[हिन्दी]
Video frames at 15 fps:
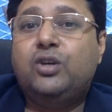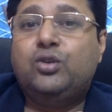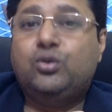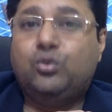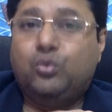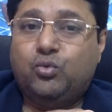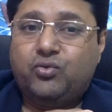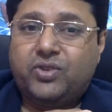जो
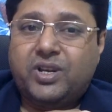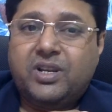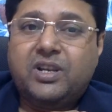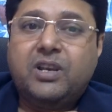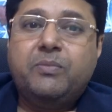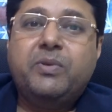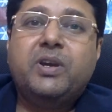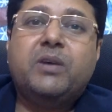दो साल के
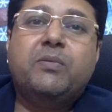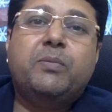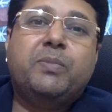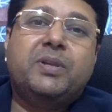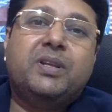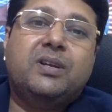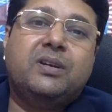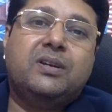लिए भी कवर
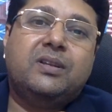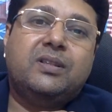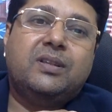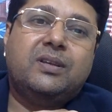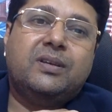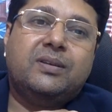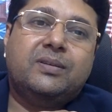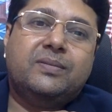प्रदान करते हैं